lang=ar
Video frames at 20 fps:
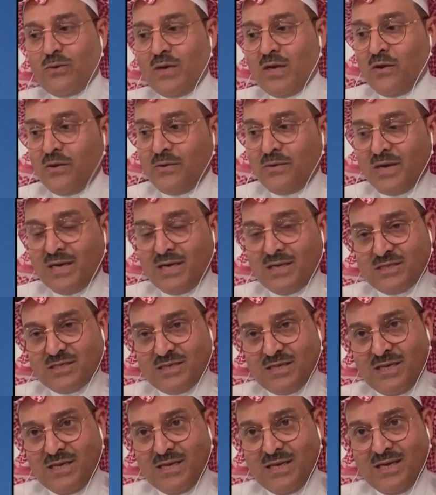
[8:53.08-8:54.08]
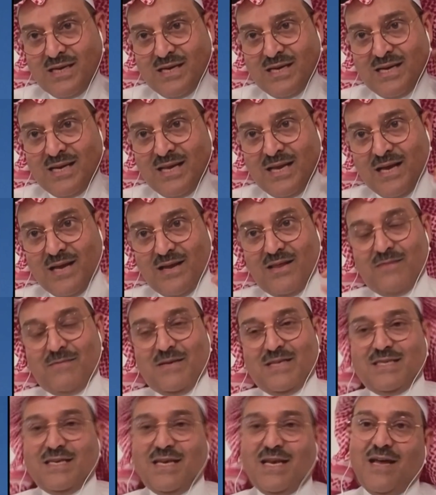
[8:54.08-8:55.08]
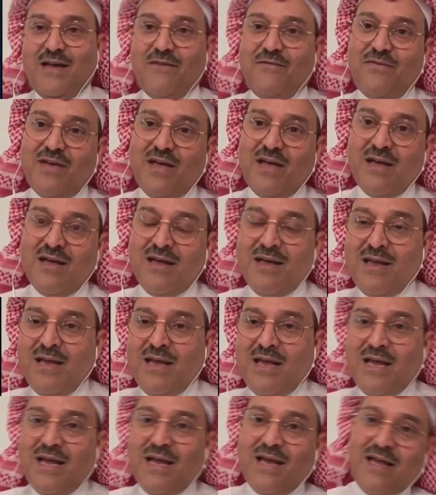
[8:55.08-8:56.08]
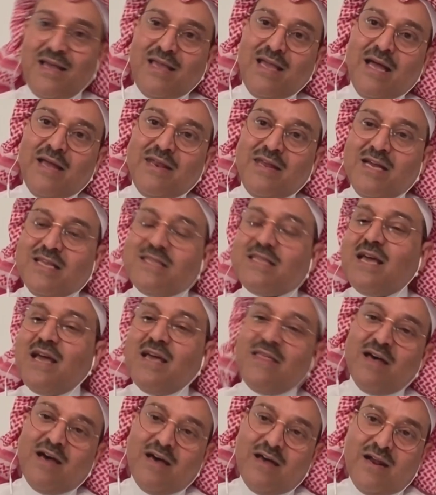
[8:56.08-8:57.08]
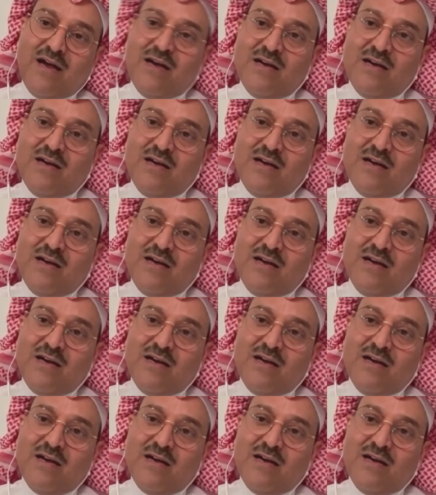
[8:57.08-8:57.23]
هو اليوان الصيني اللي ياخذ مساحه ف يعني حتى اذا